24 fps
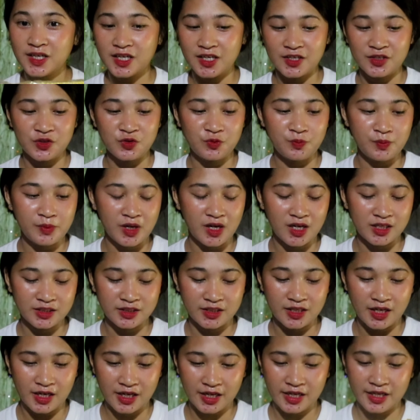talong mga
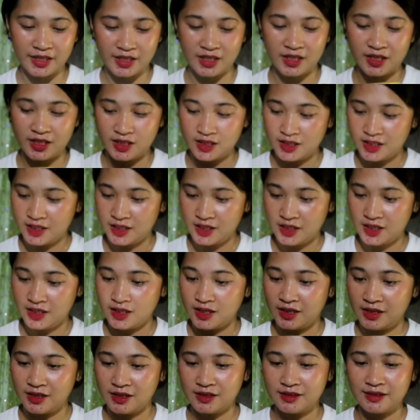dye.
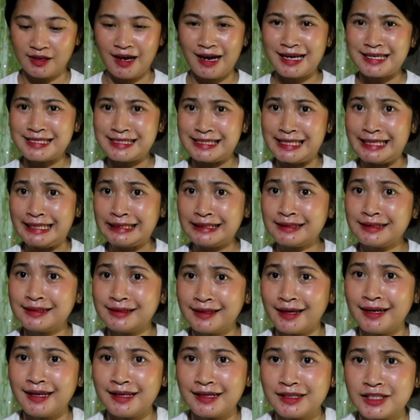Nakasealed
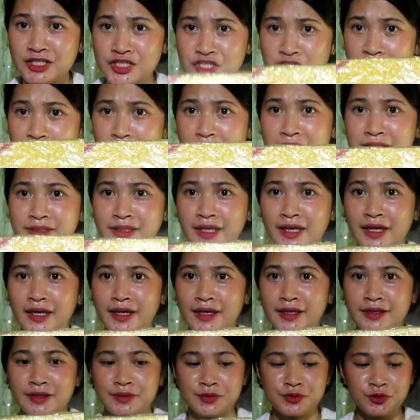talaga siya mga
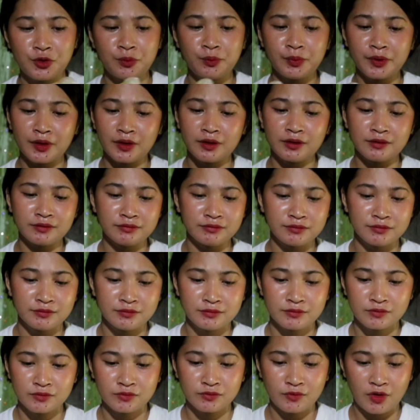dye. Sobrang
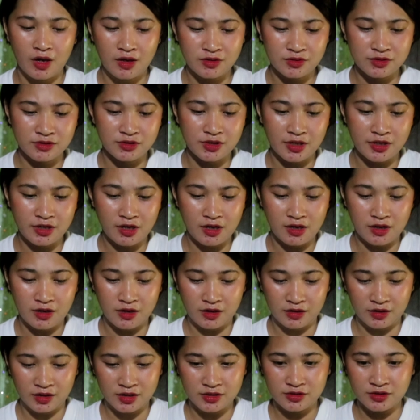ang saya
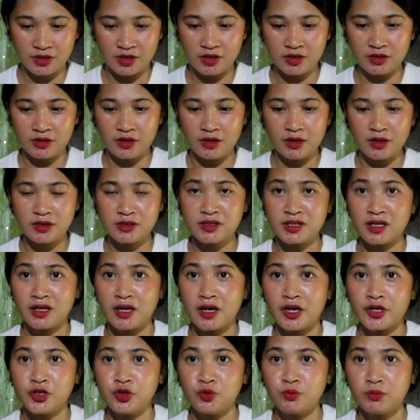lang kasi hindi
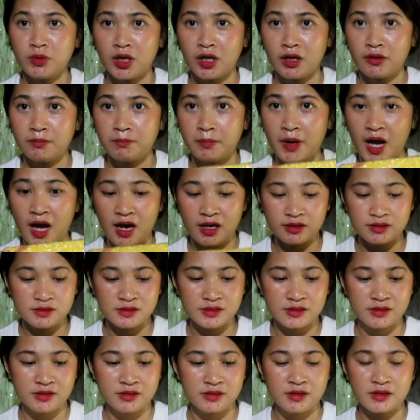sira yung mga box.
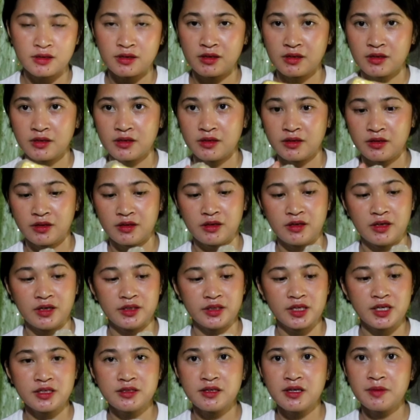Yan.
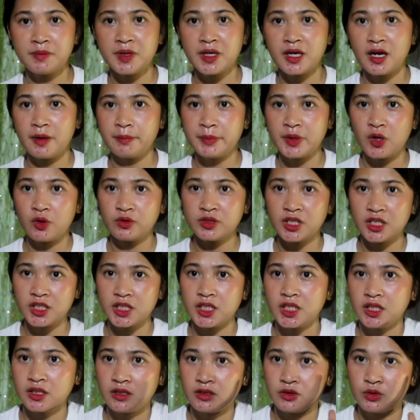Kasi marami ako
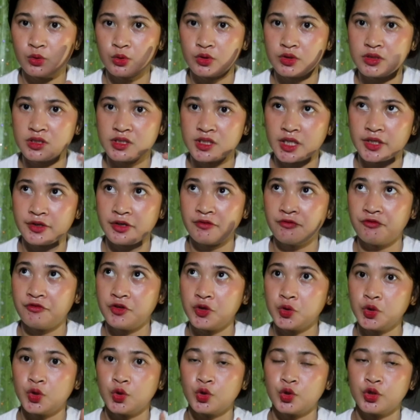nakakita doon sa
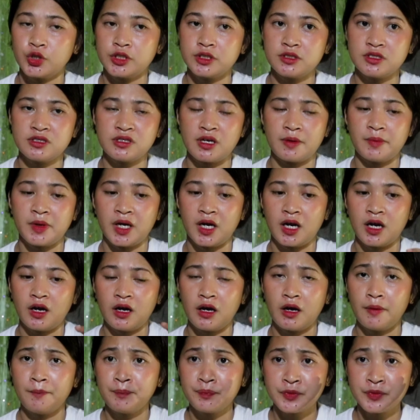review doon, sa mga